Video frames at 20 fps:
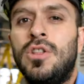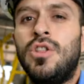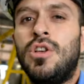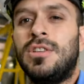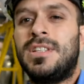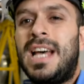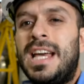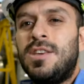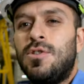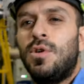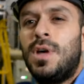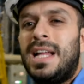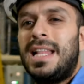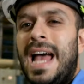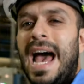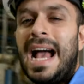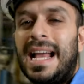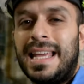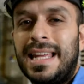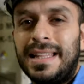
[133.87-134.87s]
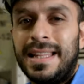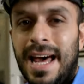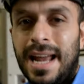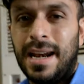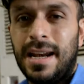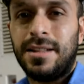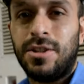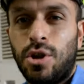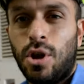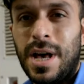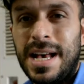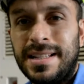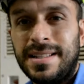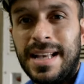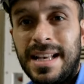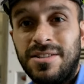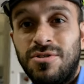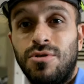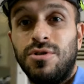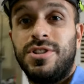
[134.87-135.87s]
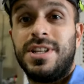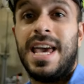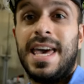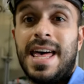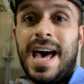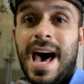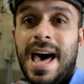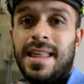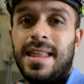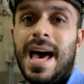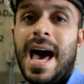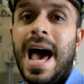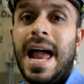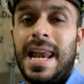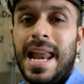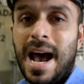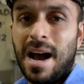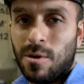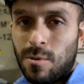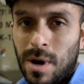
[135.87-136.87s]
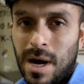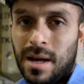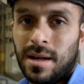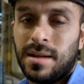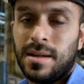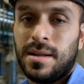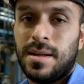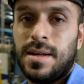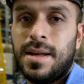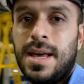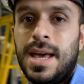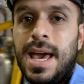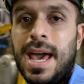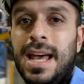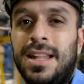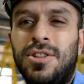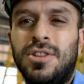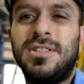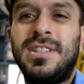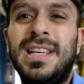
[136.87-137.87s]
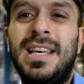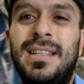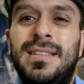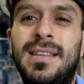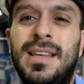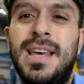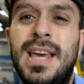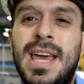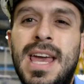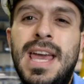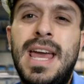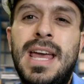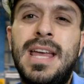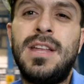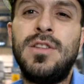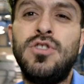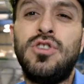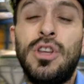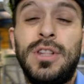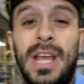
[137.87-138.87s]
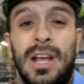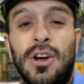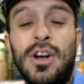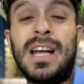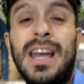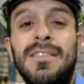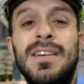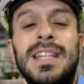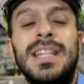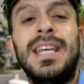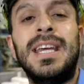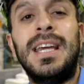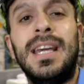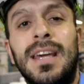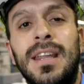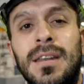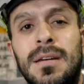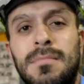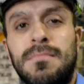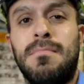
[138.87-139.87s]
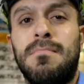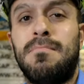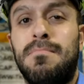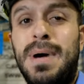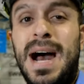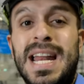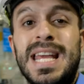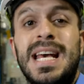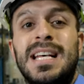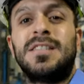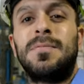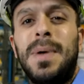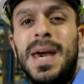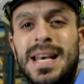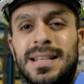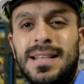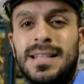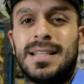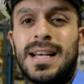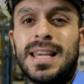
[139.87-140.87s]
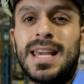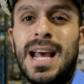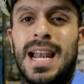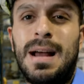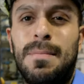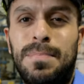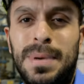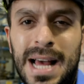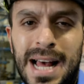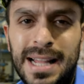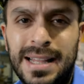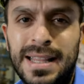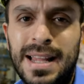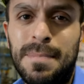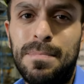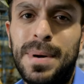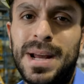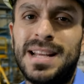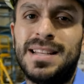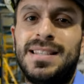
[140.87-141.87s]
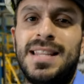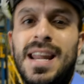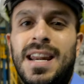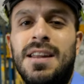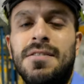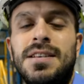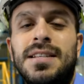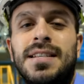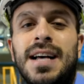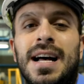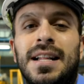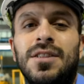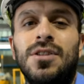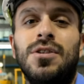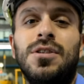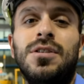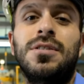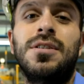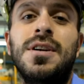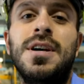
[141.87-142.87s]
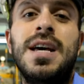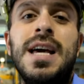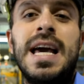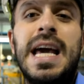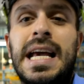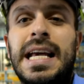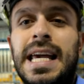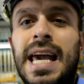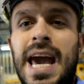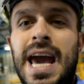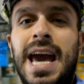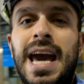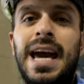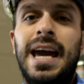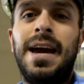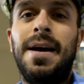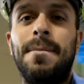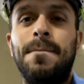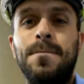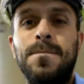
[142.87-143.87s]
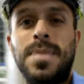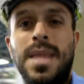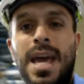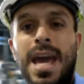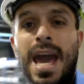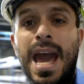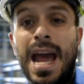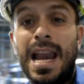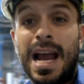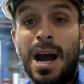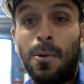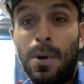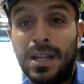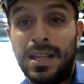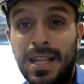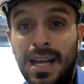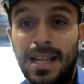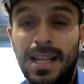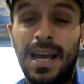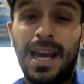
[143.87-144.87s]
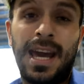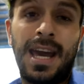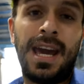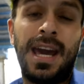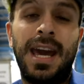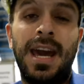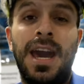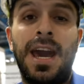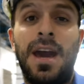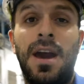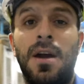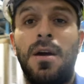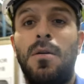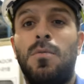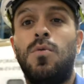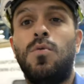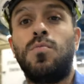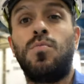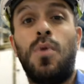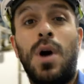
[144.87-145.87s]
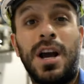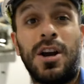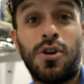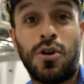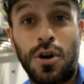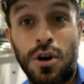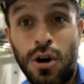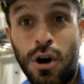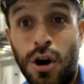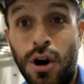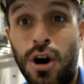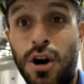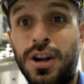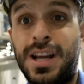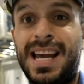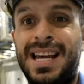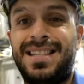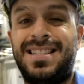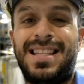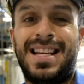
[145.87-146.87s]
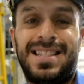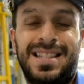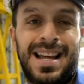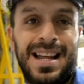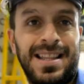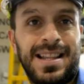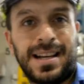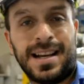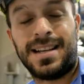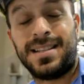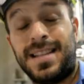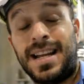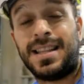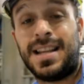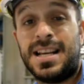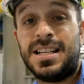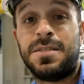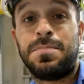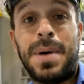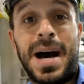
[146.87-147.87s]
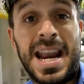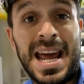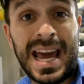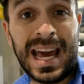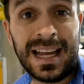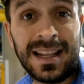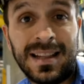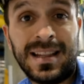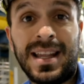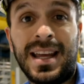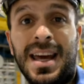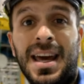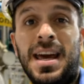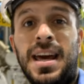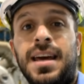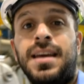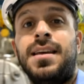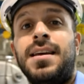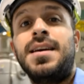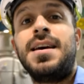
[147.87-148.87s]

nos ayudan a quitarle toda esa suciedad al agua. Entonces, yo tengo que venir varias veces aquí a la planta para estar revisando que el agua tiene un buen color, que está, que está transparente,